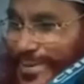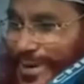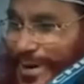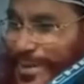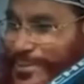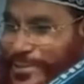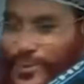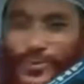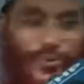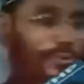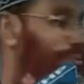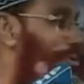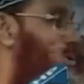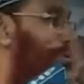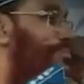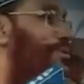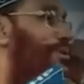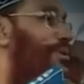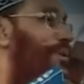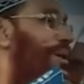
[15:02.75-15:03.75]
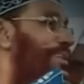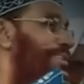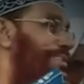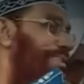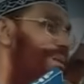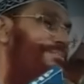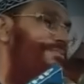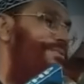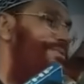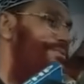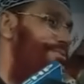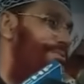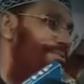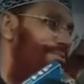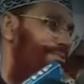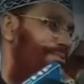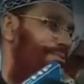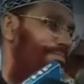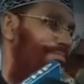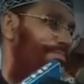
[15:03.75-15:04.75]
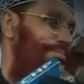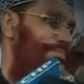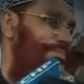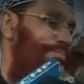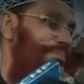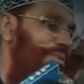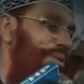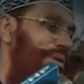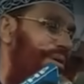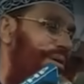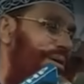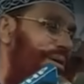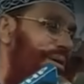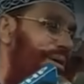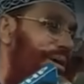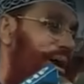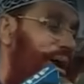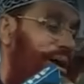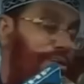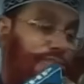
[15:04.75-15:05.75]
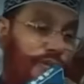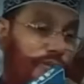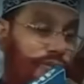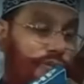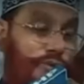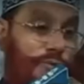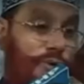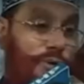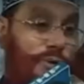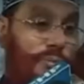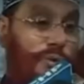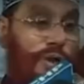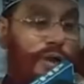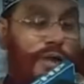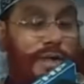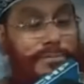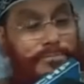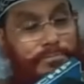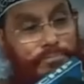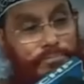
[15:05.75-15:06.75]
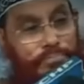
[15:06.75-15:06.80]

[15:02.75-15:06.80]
হাজরত ওমর ইবনুল খাত্তাবের জন্য হাজরত ওমর বলেন